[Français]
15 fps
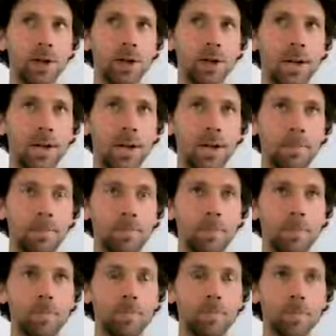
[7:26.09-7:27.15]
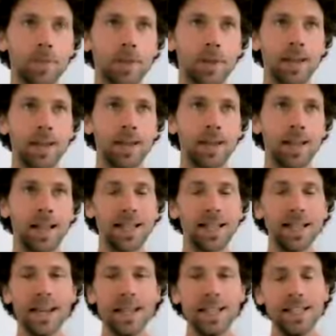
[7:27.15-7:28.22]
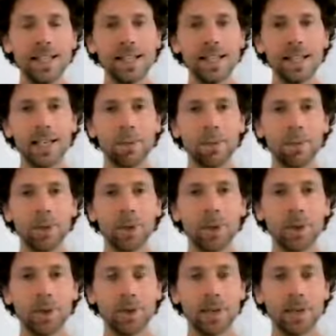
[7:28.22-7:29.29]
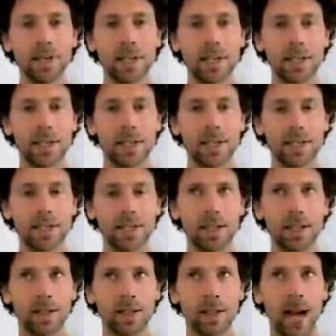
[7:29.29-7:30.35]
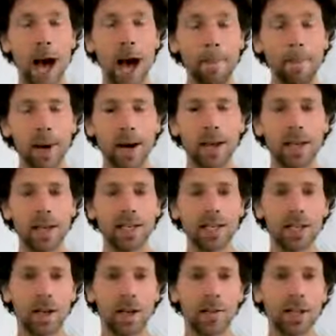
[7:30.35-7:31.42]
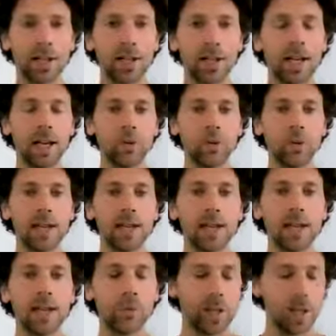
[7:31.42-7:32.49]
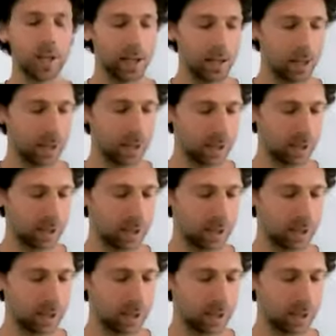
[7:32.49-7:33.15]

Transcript: la, qualité de cet euh, appareil avec lequel on est, on est